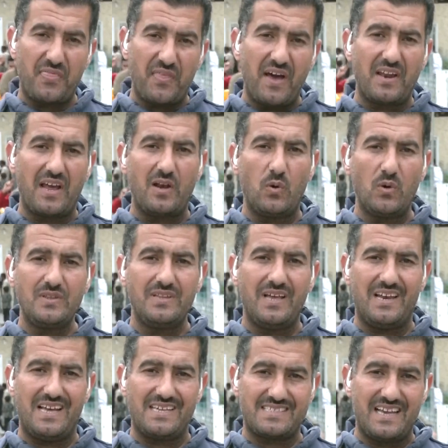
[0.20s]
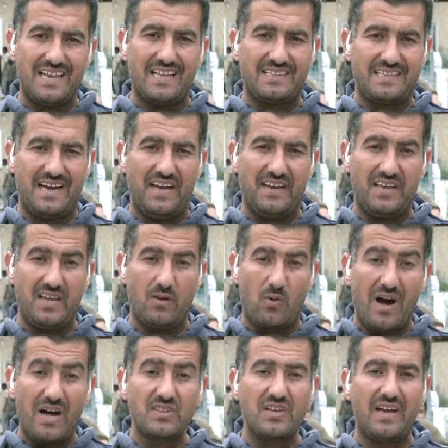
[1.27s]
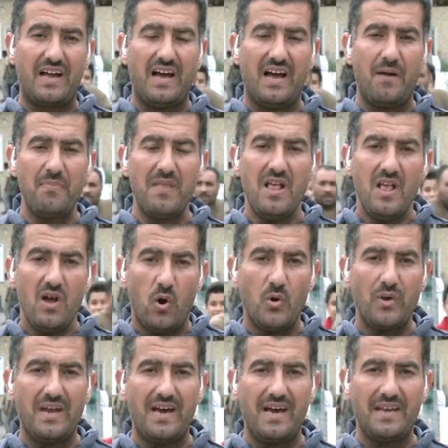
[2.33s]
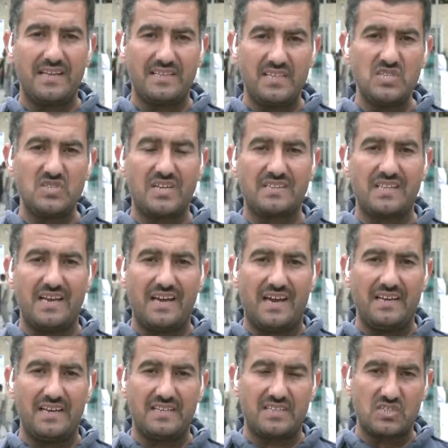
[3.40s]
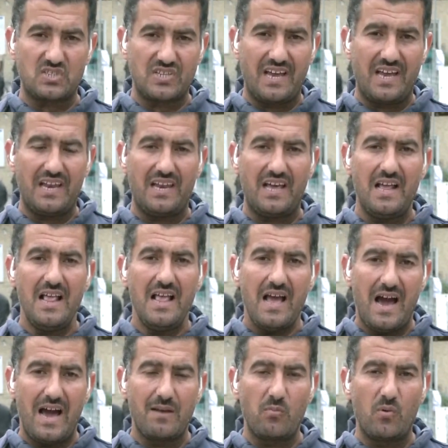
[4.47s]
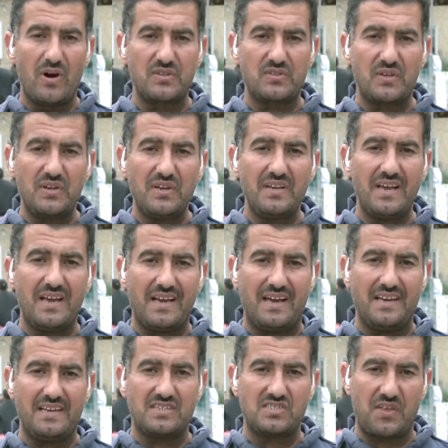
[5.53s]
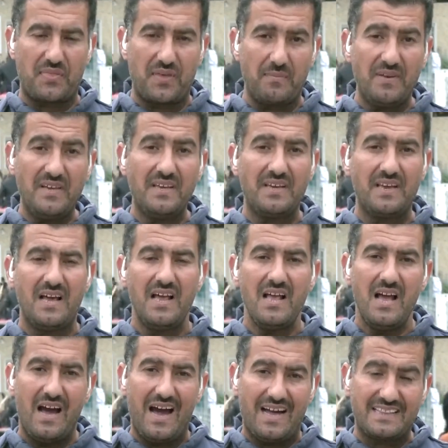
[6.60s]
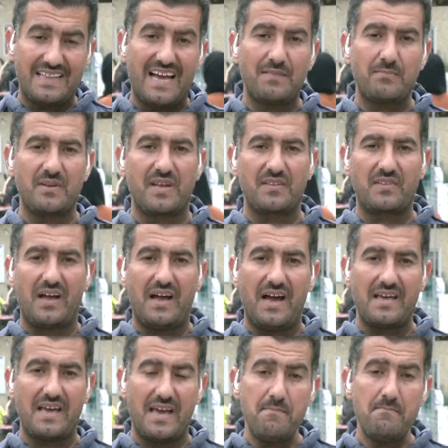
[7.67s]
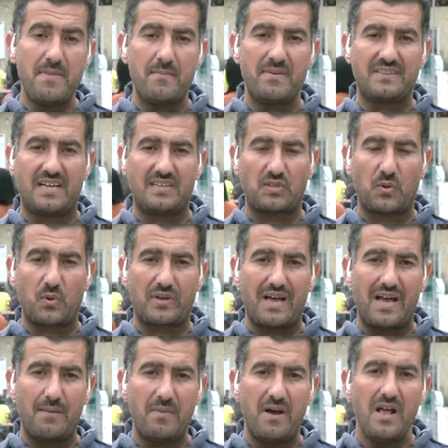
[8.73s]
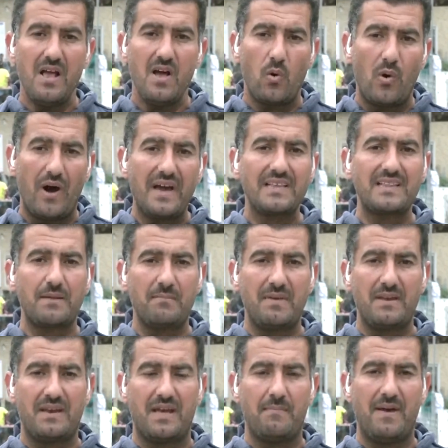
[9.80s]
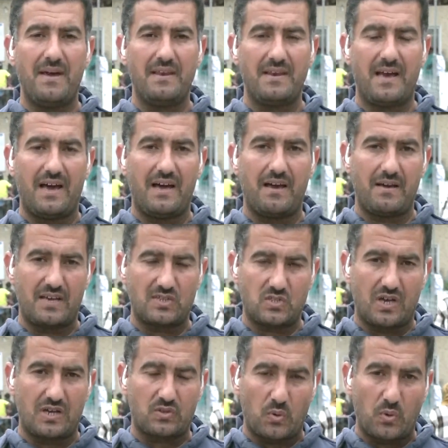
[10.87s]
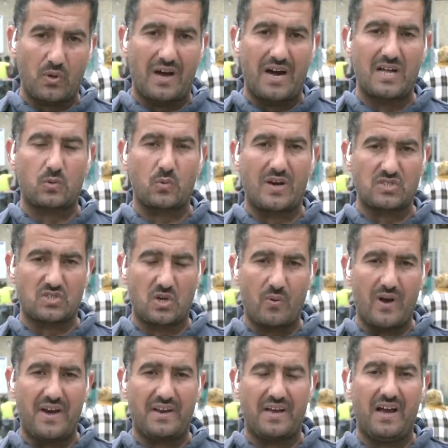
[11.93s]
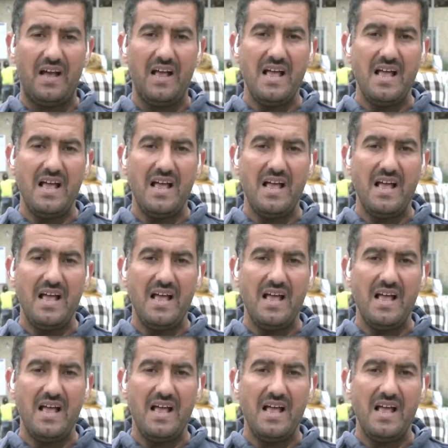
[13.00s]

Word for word: اثار الهدنه لا زالت يعني واضحه هنا نتيجه يعني انتشال المواطنين يعني جثامين اعداد من الضحايا اما من تحت الركام وايضا من بين آه، الطرقات والشوارع